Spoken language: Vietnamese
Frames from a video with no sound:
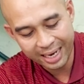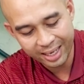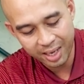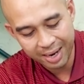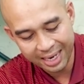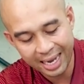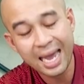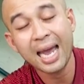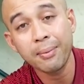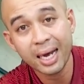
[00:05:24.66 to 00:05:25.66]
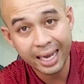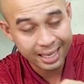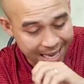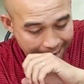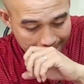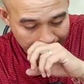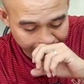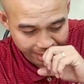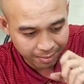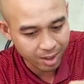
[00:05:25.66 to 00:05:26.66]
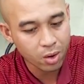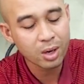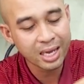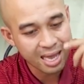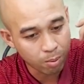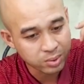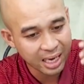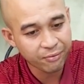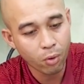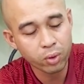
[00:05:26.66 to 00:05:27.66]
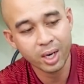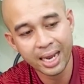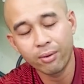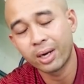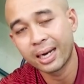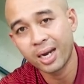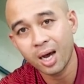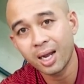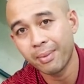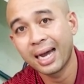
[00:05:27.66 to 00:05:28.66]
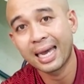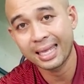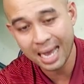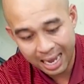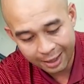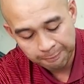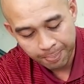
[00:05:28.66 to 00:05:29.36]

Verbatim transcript: đang đi ba càng ngắn hay ba càng dài, thì mình nói cái dòng xe Future Neo này là nó là ba càng dài.